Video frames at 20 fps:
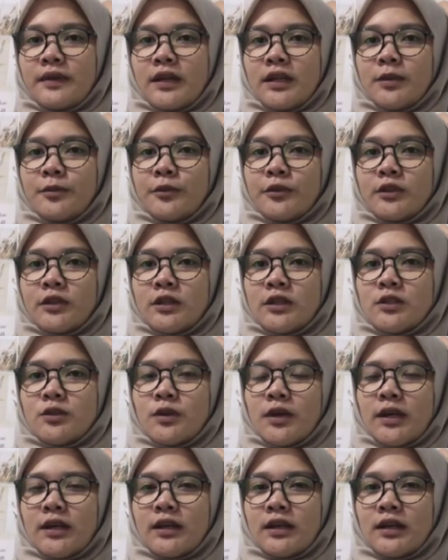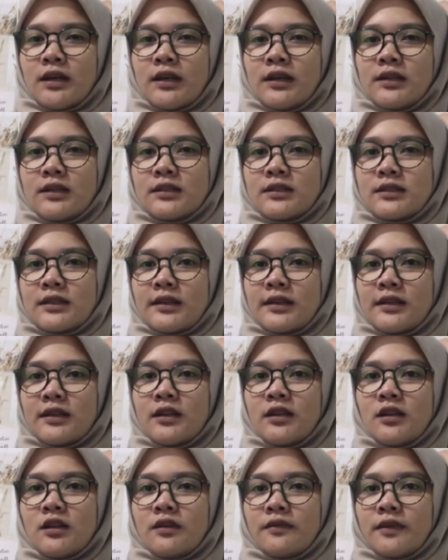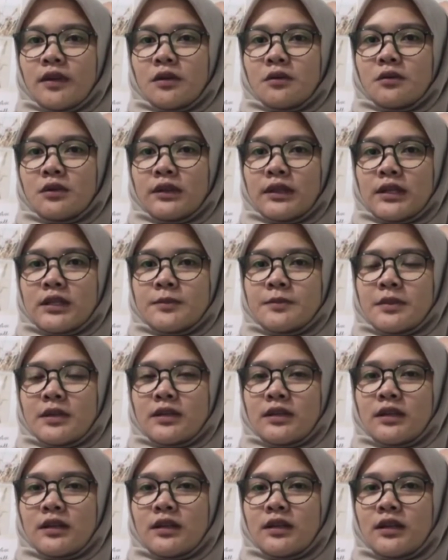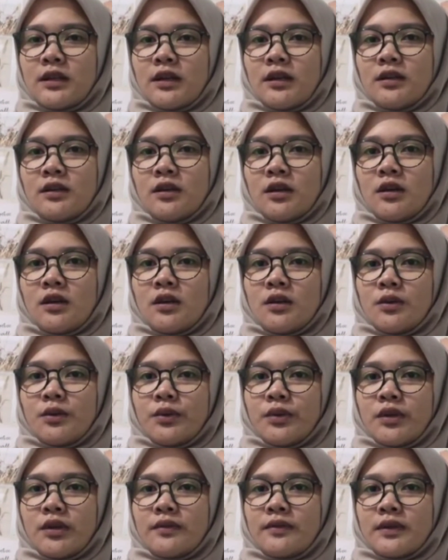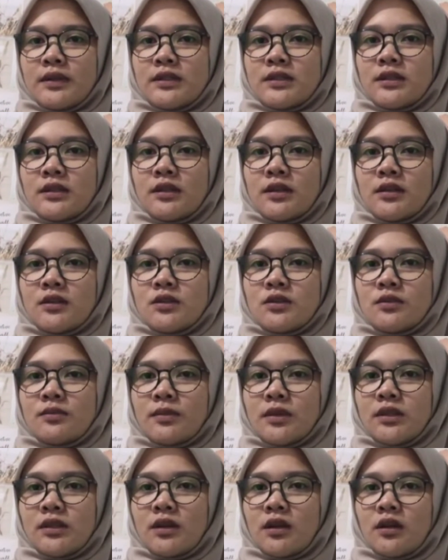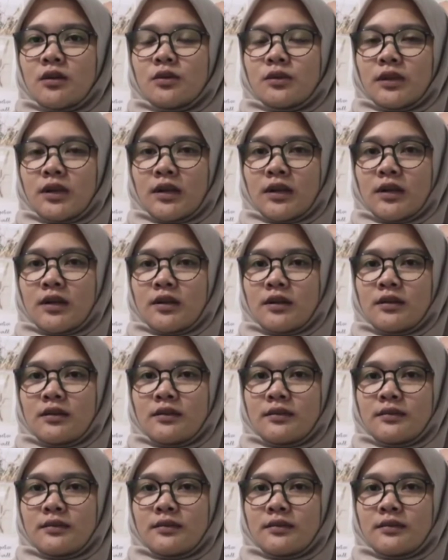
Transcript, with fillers: Fani Putri Juanda, saya dari Fakultas Pertanian Universitas Sumatera Utara.